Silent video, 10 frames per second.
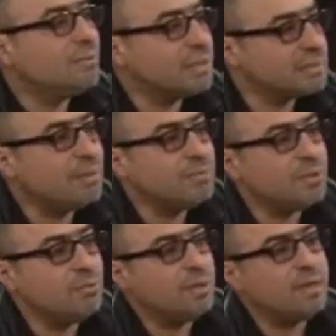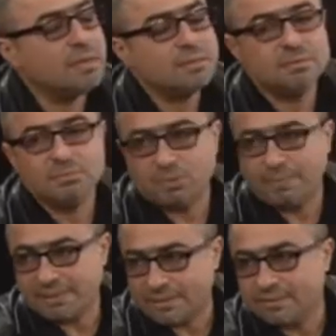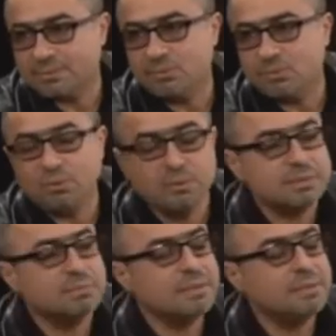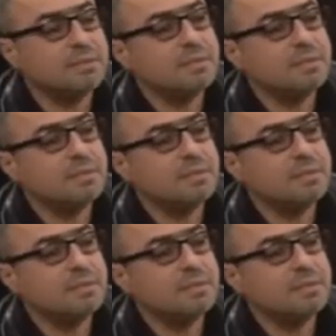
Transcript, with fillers: واسمع من كل واحد مش بس اسمه أو اسمها